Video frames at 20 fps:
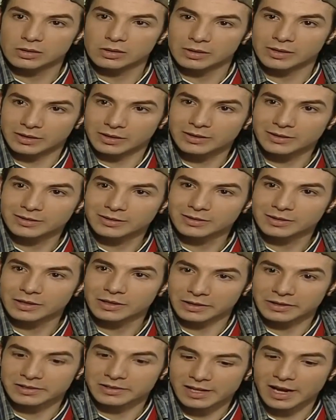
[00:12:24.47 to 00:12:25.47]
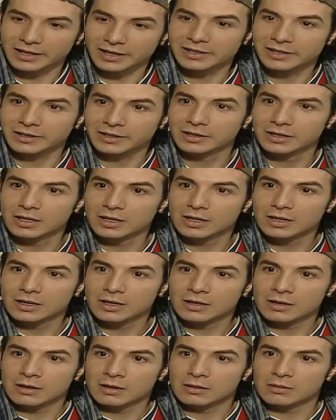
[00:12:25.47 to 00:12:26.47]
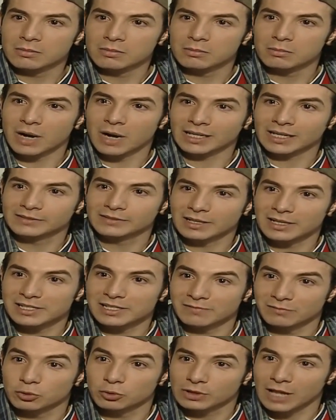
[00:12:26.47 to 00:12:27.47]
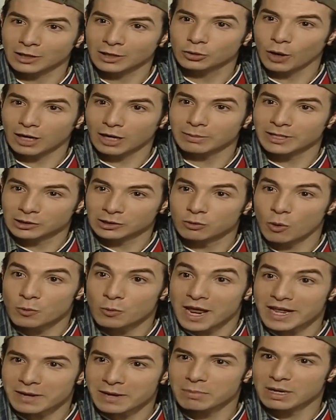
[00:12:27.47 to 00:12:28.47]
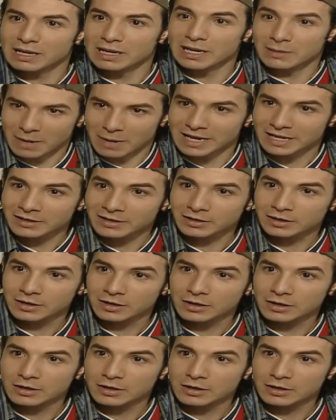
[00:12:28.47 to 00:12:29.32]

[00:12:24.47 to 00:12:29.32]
ايه ايه صحيح معناتها لازم فوت لعنده على البيت وهو نايم بالليل ما هيك؟